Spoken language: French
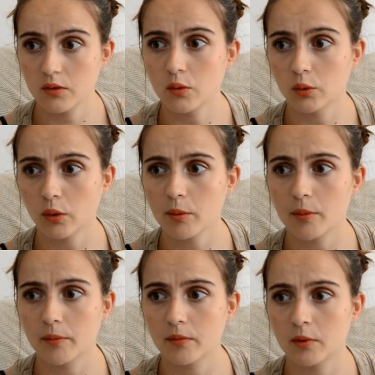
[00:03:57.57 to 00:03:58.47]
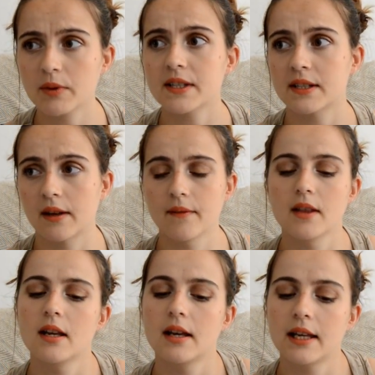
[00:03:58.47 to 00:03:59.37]
Donc oui, c'est ça.
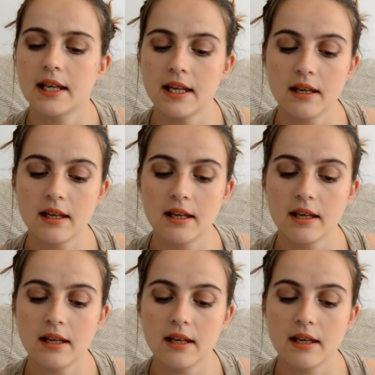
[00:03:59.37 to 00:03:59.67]
Et,